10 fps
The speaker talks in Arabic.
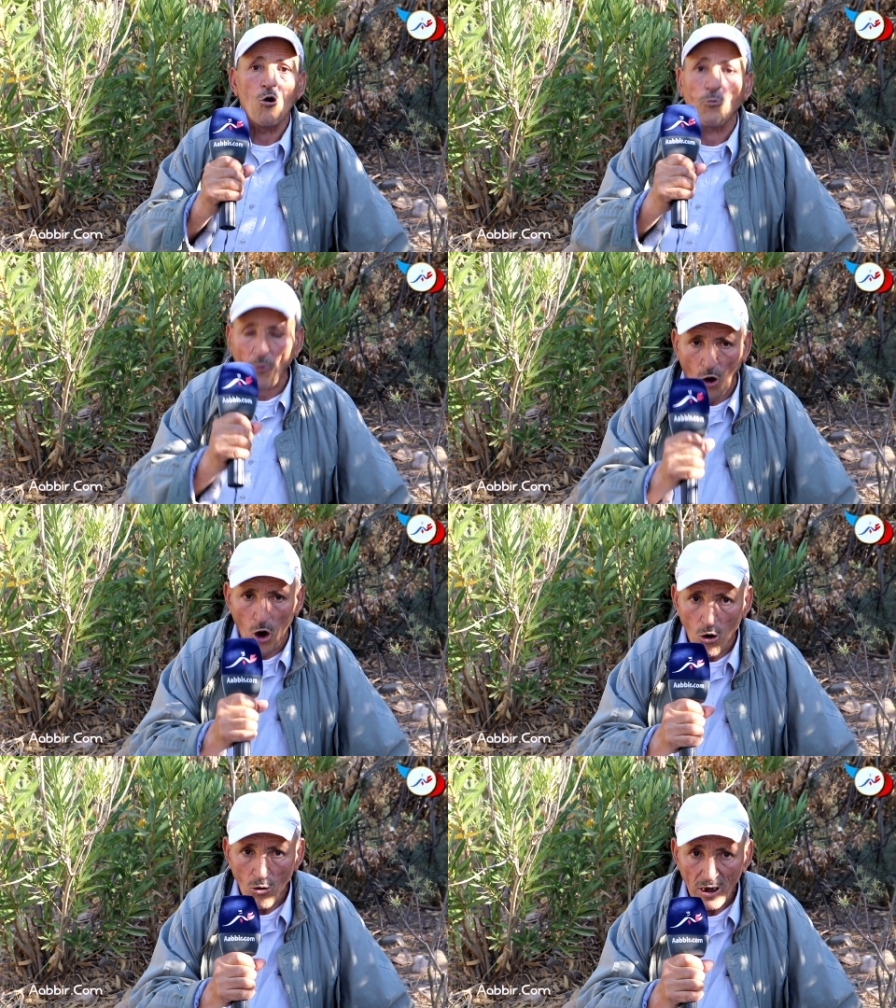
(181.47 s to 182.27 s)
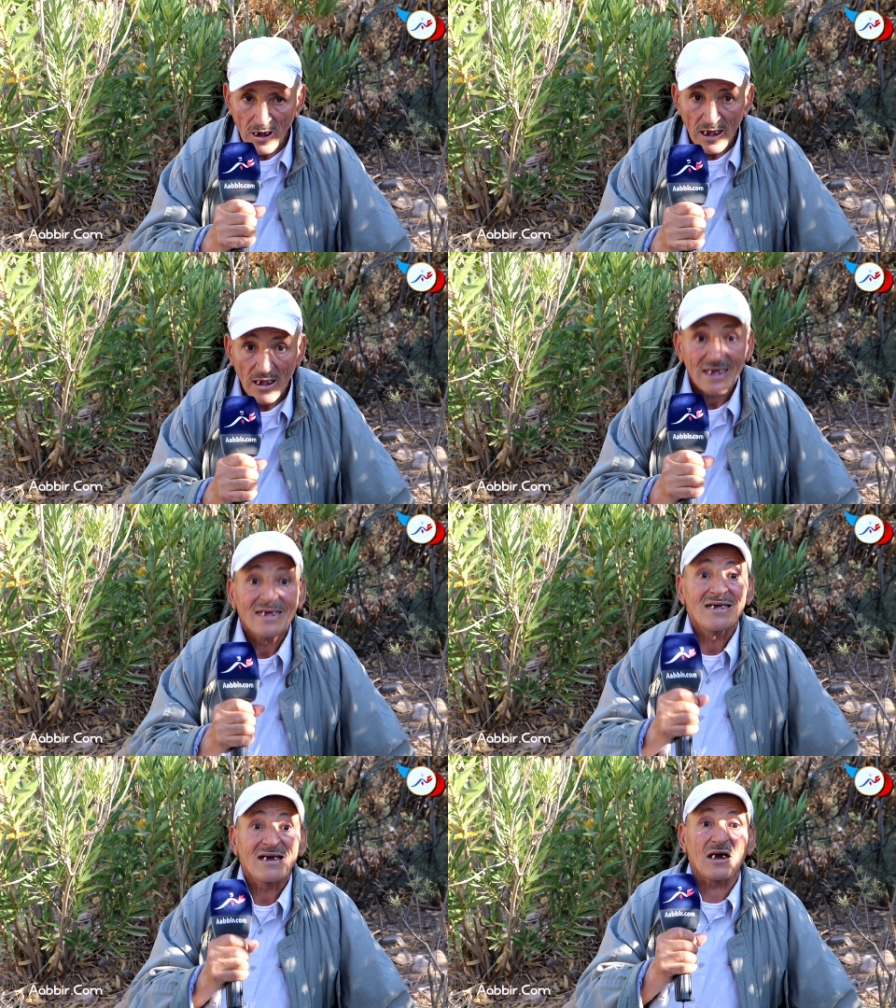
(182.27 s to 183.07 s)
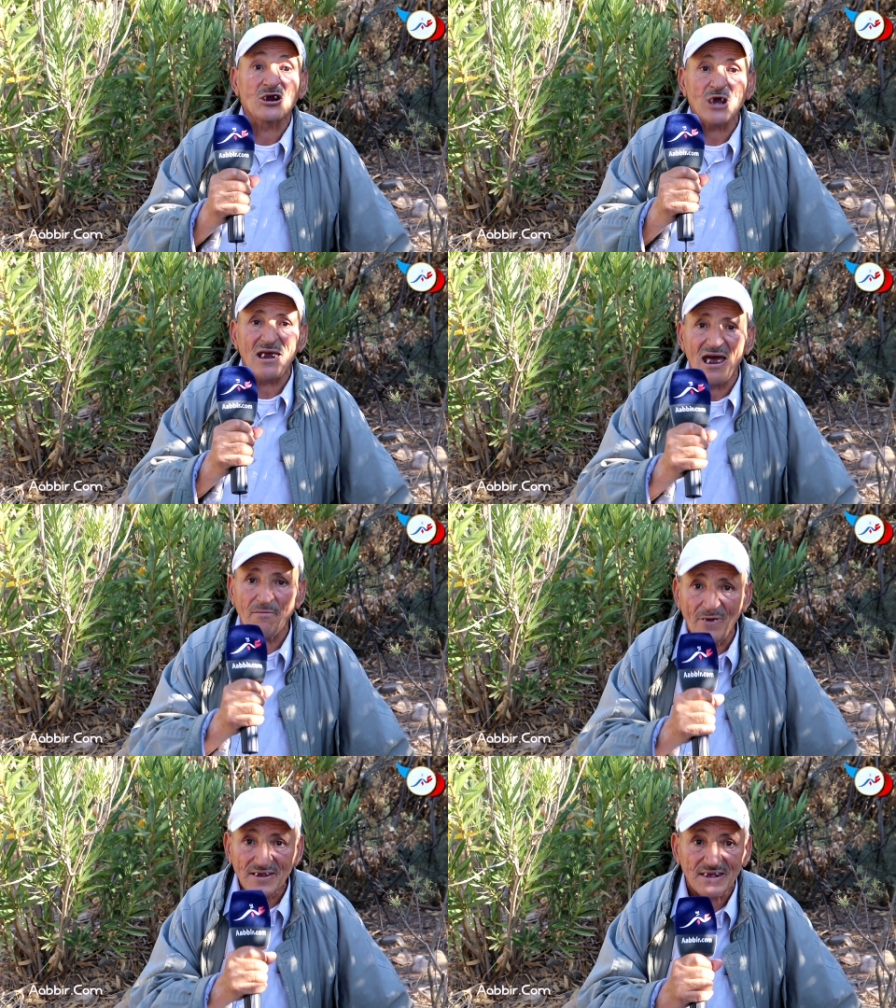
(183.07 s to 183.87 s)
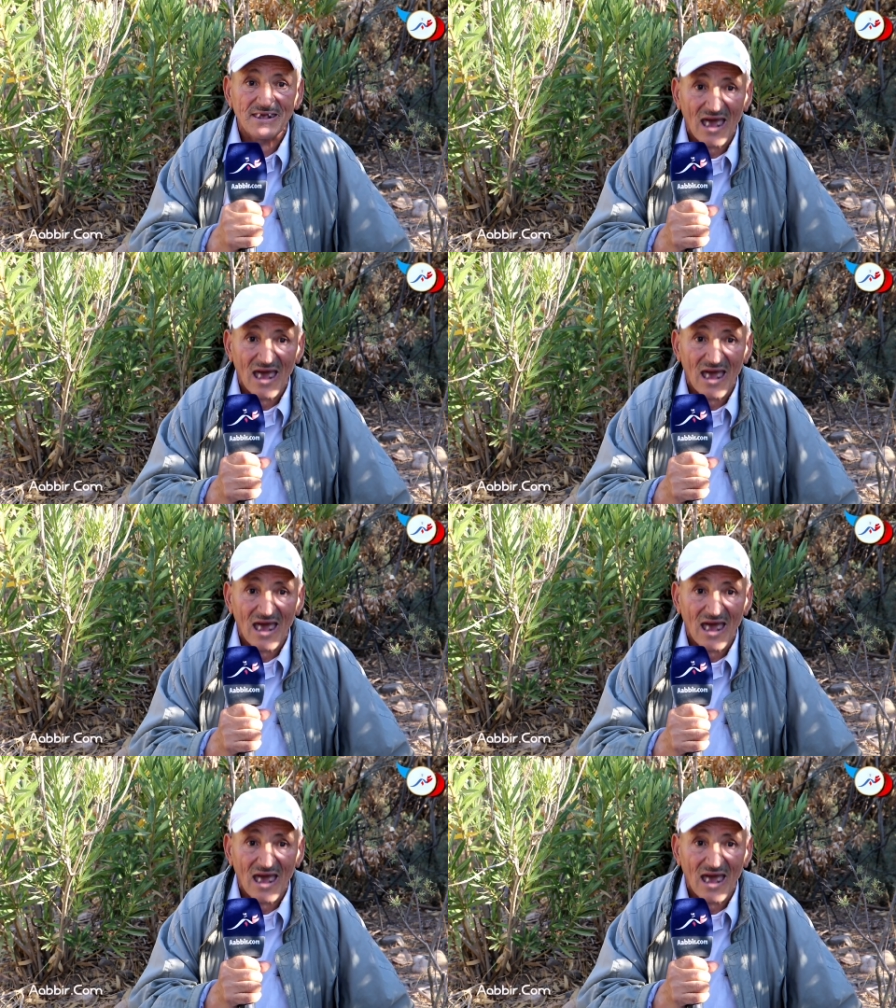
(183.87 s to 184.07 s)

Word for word: وفحو خرج عليها البنت